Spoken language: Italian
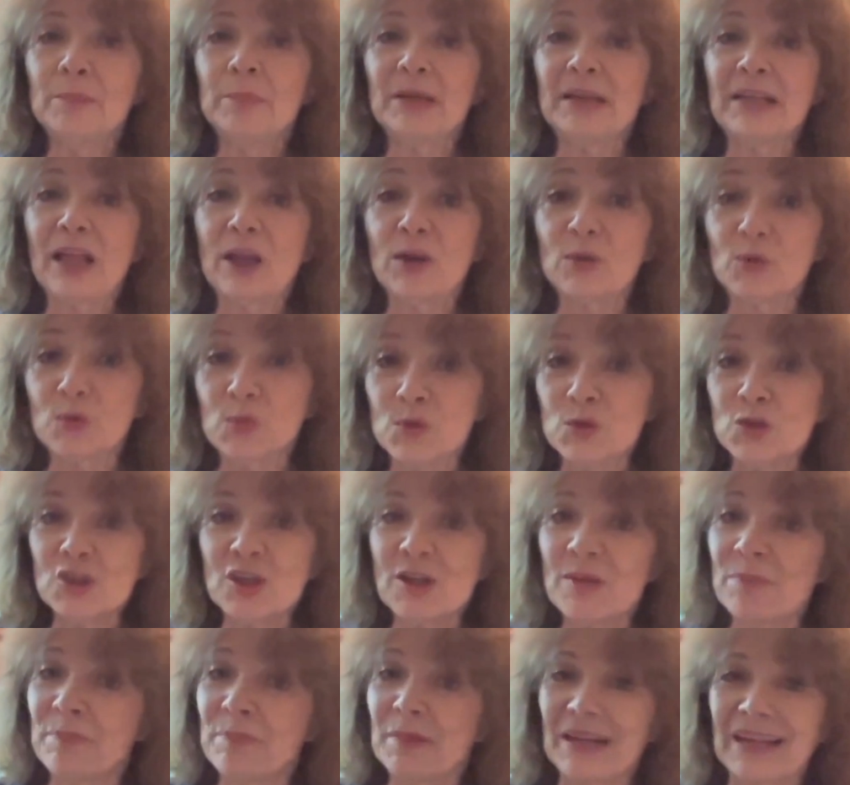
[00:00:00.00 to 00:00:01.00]
per la
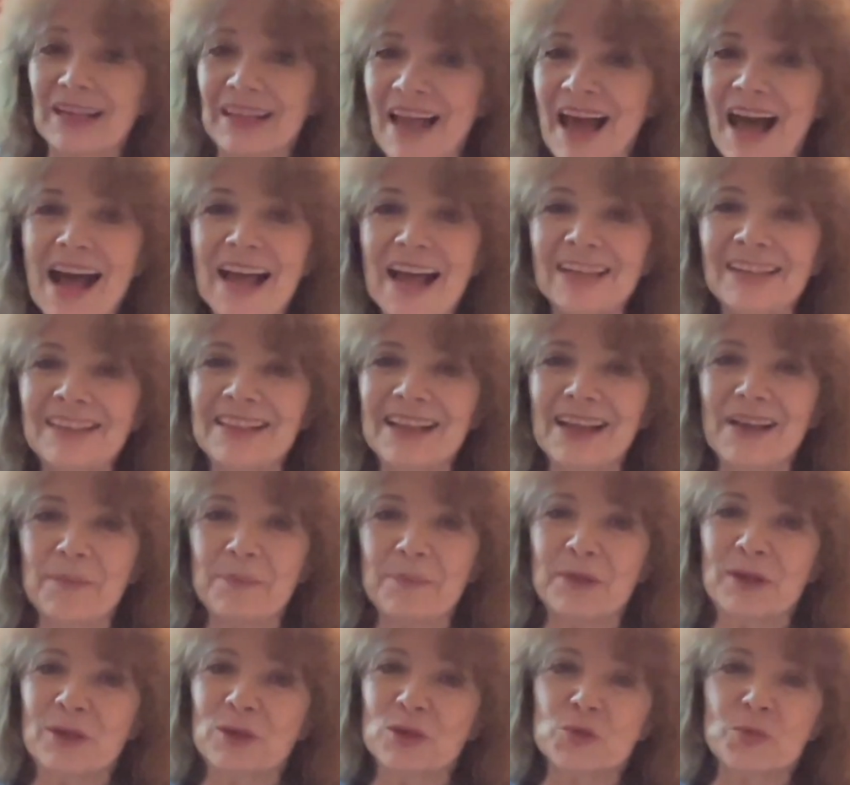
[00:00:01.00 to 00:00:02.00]
luce, per l'aria,
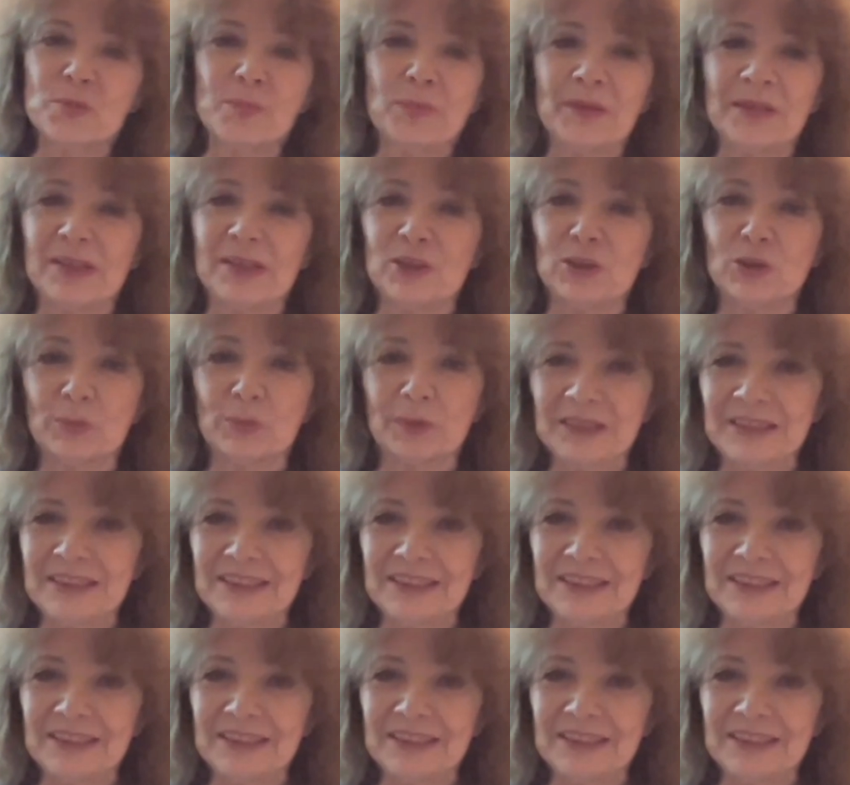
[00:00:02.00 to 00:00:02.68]
per lo spirito